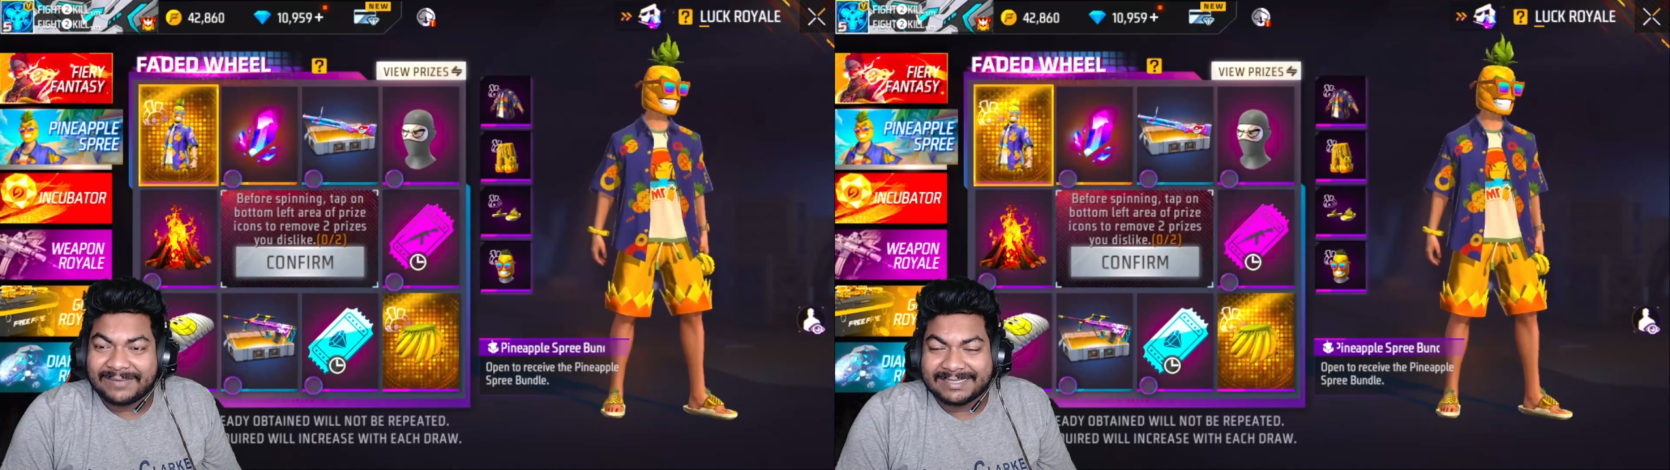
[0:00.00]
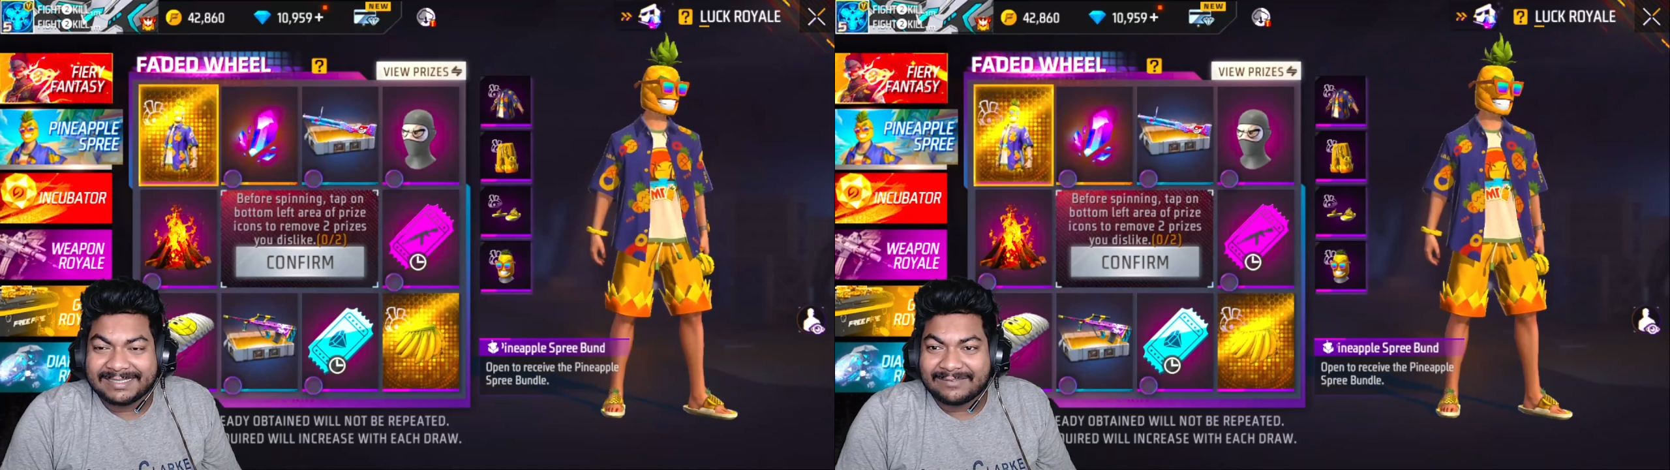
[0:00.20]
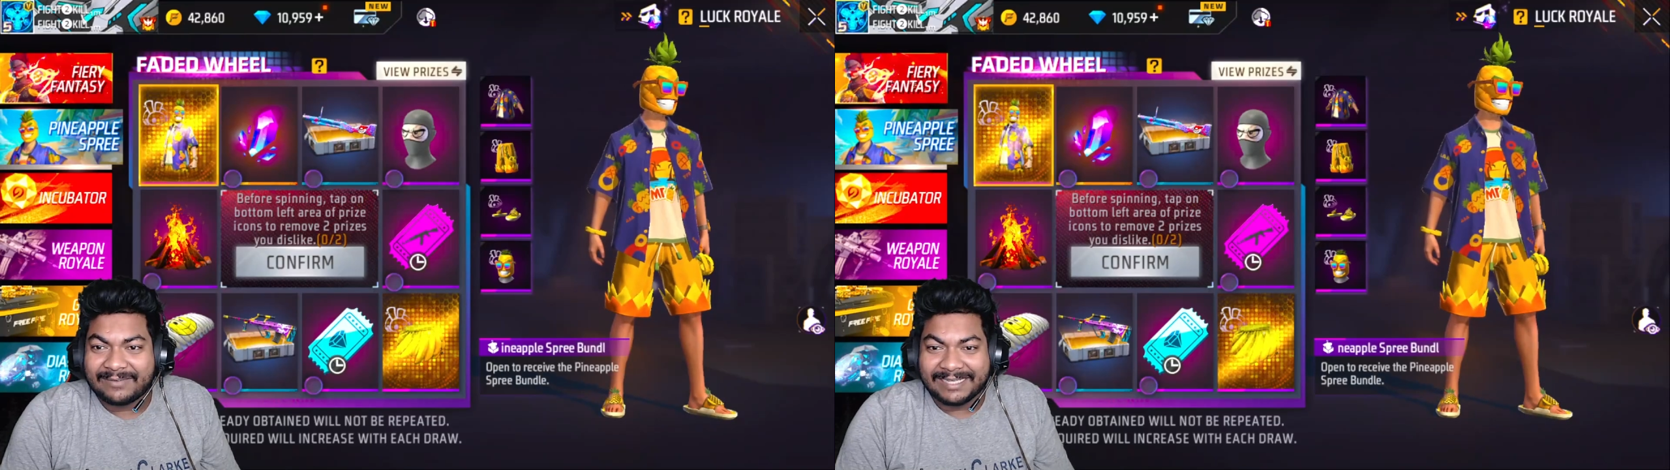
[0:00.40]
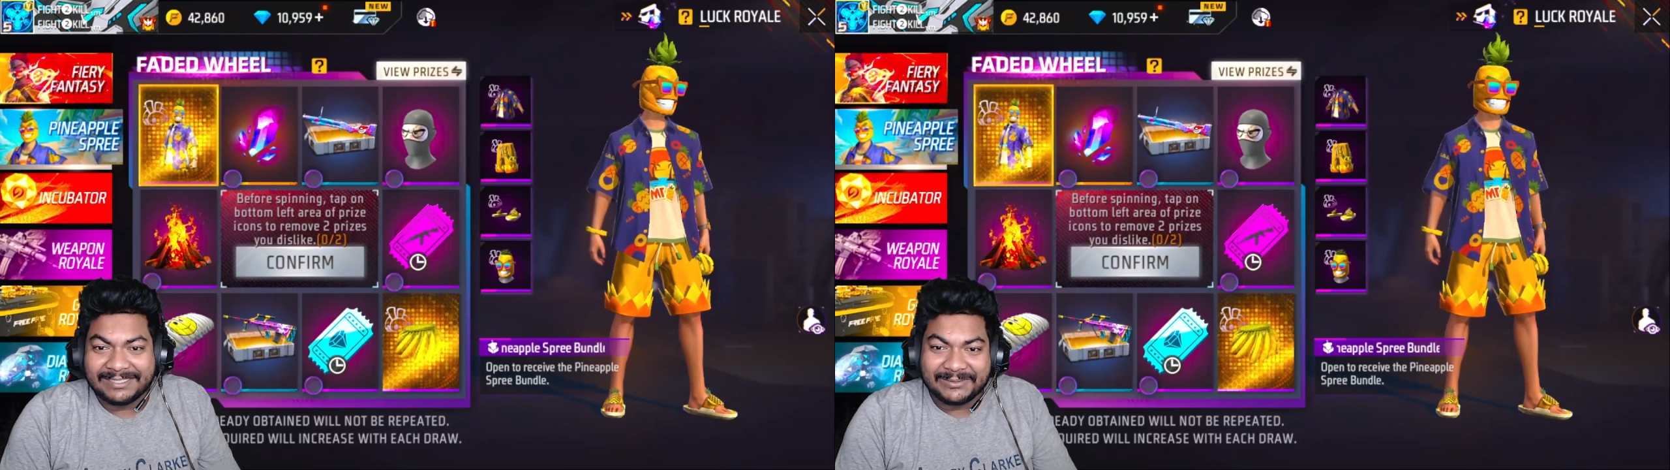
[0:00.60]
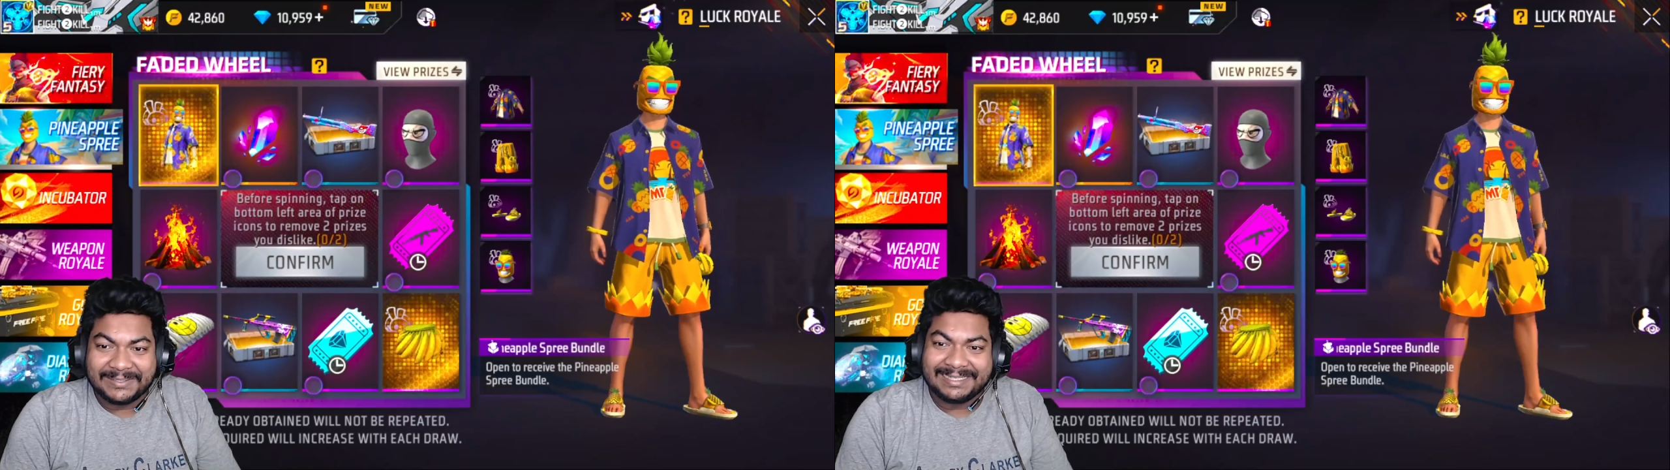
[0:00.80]
ফায়ার সেটা ফাইট
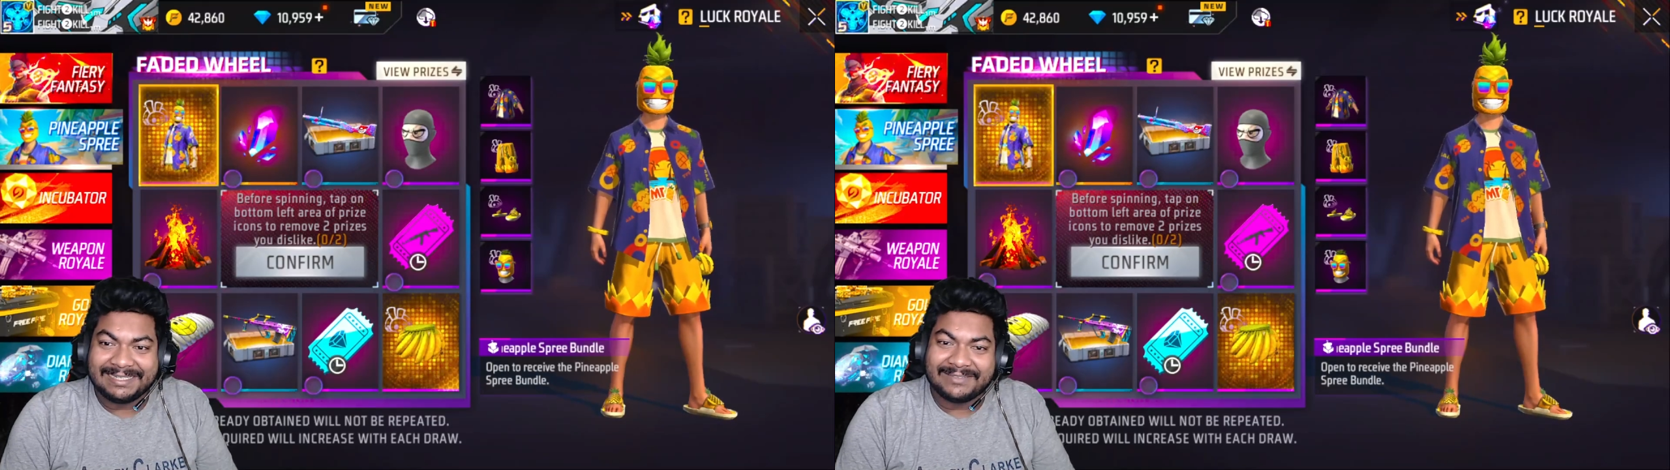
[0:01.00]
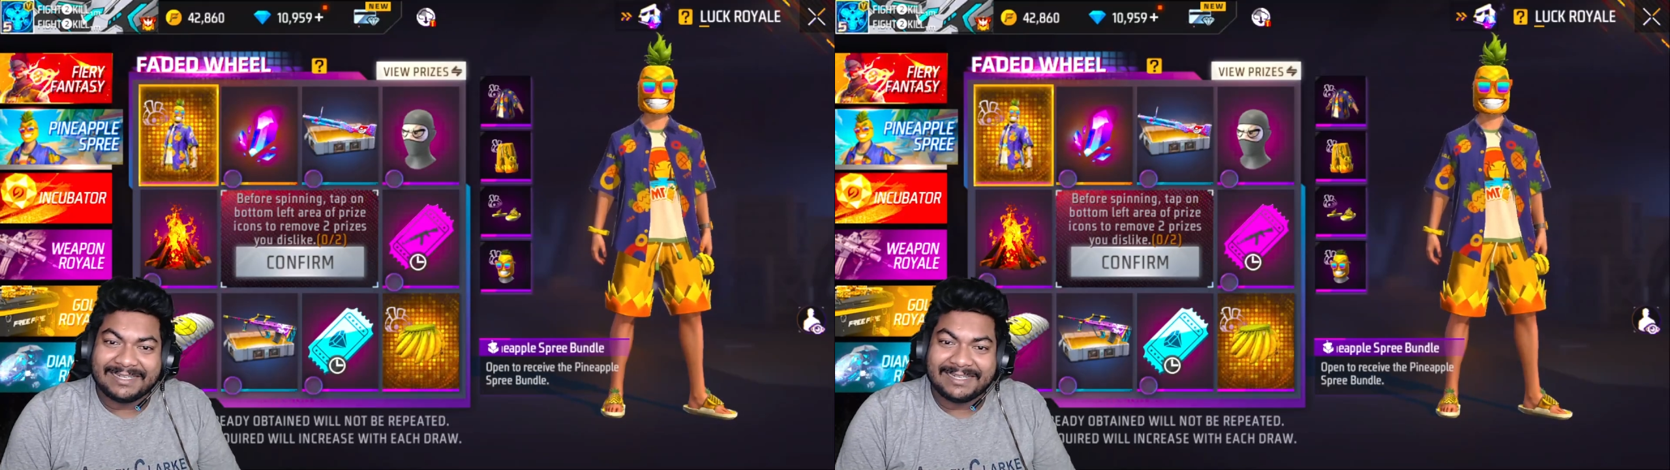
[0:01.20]
টু কিল নেবে